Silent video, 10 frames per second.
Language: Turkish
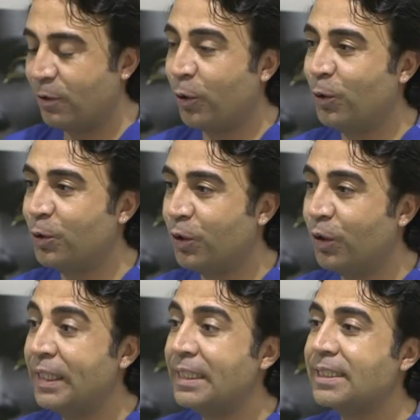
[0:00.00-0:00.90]
Ne
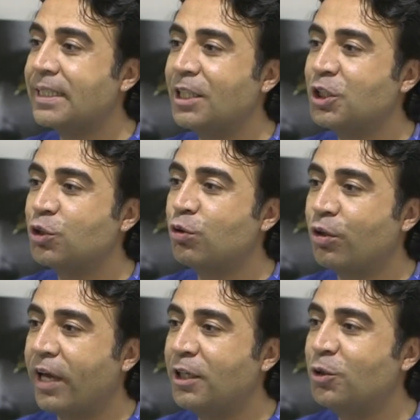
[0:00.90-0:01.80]
oluyor? Saç
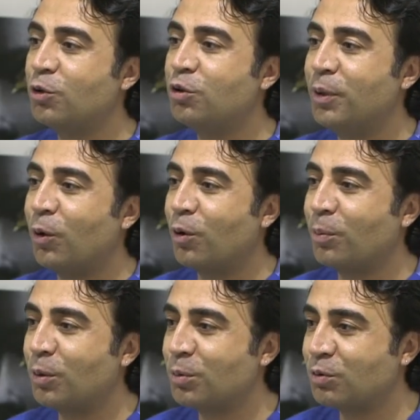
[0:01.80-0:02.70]
döken kötü bir
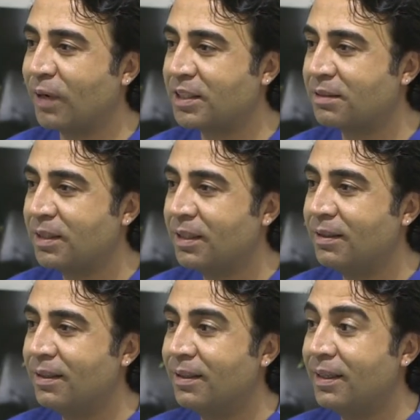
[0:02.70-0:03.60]
hormonumuz var
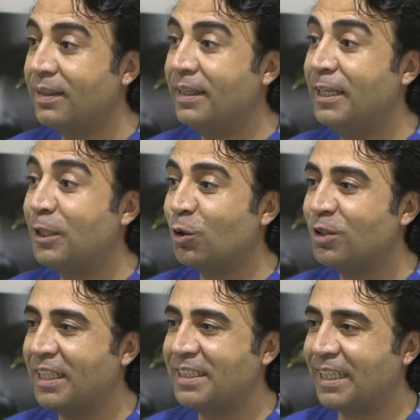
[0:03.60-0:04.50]

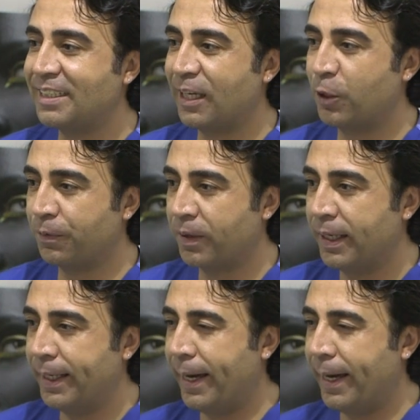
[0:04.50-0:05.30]
dihidrotestosteron. Hmm.